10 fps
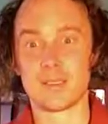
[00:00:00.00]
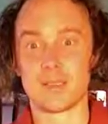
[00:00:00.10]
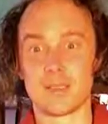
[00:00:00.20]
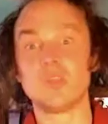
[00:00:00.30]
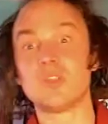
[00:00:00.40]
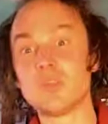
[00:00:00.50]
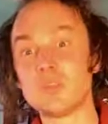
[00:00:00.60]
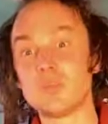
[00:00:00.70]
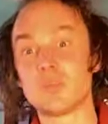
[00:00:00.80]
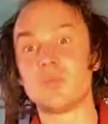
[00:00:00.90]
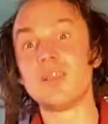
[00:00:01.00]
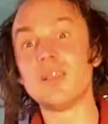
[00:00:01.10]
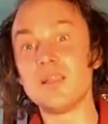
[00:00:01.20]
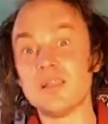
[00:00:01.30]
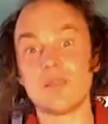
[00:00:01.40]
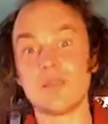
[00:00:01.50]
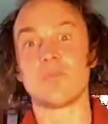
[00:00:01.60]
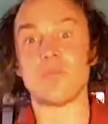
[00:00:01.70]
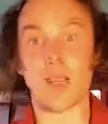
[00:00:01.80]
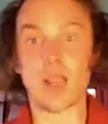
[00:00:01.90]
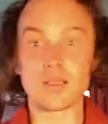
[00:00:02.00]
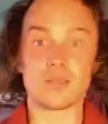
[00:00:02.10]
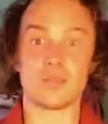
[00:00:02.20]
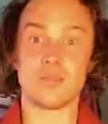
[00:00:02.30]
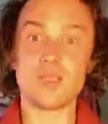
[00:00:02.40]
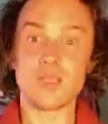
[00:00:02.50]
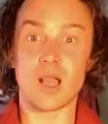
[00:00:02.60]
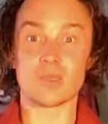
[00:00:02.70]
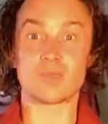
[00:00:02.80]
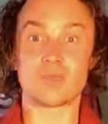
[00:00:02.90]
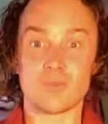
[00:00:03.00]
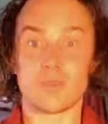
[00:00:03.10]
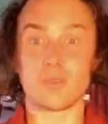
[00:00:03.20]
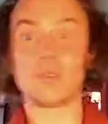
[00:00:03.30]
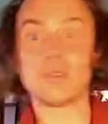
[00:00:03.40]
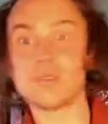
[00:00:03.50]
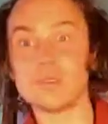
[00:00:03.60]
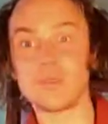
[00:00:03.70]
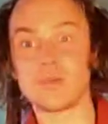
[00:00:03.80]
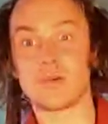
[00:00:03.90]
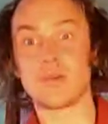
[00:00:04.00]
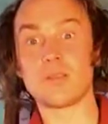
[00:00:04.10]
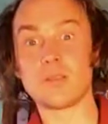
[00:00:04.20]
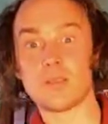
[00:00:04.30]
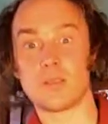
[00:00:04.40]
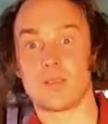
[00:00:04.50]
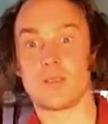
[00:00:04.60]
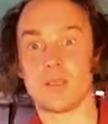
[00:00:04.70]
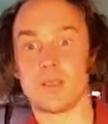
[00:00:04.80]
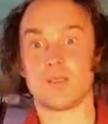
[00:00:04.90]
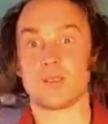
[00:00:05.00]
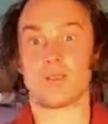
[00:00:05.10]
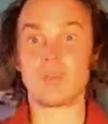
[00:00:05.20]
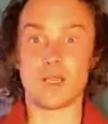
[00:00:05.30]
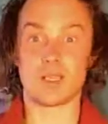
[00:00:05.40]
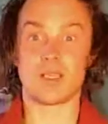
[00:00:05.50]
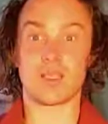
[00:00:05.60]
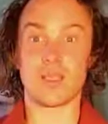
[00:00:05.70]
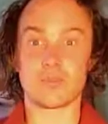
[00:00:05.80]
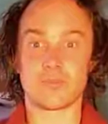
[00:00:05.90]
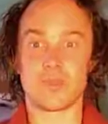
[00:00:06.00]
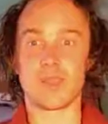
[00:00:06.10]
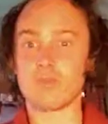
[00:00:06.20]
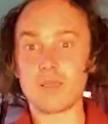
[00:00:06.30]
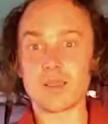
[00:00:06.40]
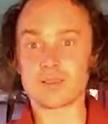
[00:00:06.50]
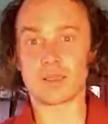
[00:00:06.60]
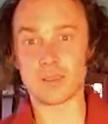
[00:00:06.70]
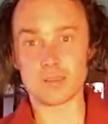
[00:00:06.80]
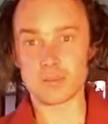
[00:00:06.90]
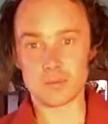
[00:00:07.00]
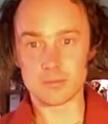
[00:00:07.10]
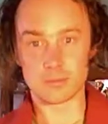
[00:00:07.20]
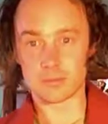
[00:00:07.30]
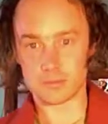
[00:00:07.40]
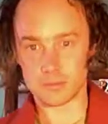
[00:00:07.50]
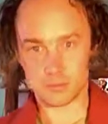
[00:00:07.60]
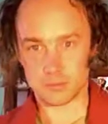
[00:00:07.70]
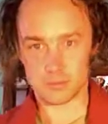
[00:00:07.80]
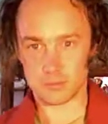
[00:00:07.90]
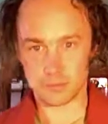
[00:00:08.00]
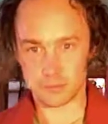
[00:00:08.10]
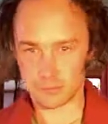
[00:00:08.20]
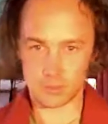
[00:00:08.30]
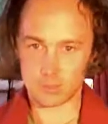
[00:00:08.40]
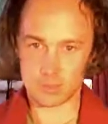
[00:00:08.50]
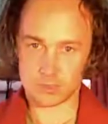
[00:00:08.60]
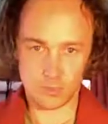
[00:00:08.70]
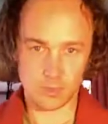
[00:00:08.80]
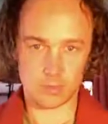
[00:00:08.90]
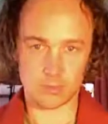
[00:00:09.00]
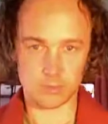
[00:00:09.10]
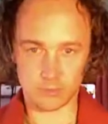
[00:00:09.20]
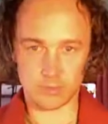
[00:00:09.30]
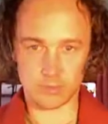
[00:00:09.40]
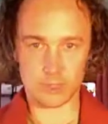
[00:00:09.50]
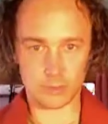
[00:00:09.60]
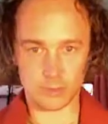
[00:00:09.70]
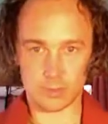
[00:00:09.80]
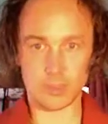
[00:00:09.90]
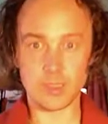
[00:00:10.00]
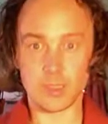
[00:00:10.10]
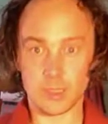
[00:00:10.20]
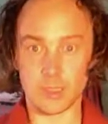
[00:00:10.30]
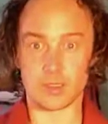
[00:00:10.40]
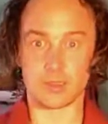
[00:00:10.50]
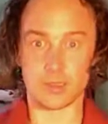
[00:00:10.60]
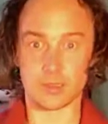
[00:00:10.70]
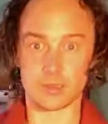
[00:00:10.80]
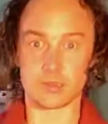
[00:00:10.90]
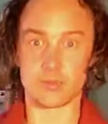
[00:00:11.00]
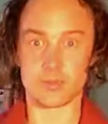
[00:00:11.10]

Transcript: Mich in dem Spiel von Angst, nicht Angst, Freude, nicht Freude, in der Polarität. Nee, wer ist da drin? Das ist wieder falsch. Da bin ich ja gar nicht drin.